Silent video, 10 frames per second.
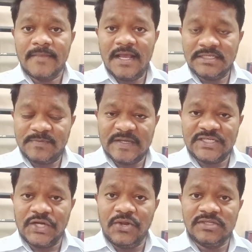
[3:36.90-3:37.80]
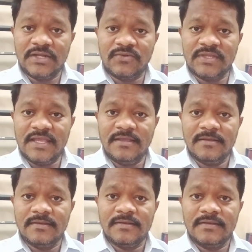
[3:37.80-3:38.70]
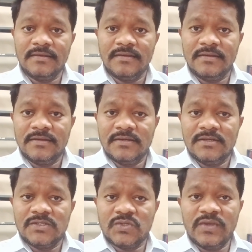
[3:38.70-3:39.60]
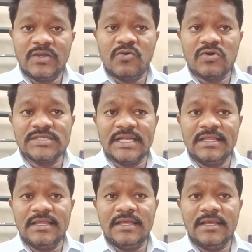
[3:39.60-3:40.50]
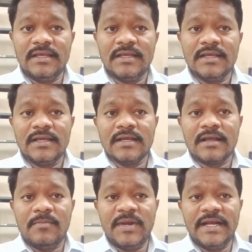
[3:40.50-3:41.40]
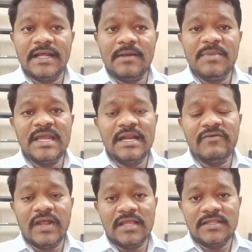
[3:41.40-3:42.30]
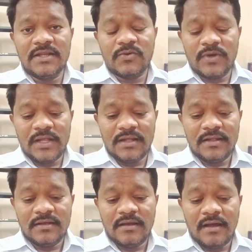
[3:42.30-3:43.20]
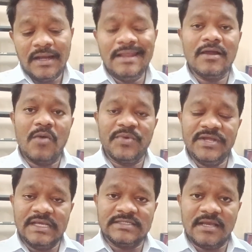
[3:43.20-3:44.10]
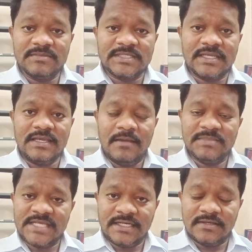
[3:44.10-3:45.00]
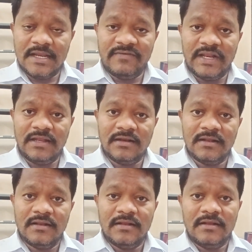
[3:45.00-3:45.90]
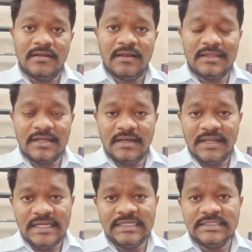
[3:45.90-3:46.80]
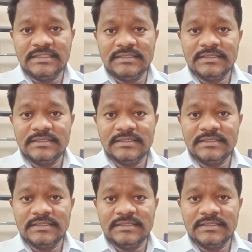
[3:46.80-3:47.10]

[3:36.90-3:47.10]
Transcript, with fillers: యాజ్ పర్ షెడ్యూల్ జరుగుతాయి సో ఈ కోర్స్ అనేది కంప్లీట్గా మిగిలిన వాళ్ళందరికీ కూడా అన్ని కాంపిటేటివ్ ఎగ్జామ్స్కి ఎంసెట్ లెవెల్ లేదా నీట్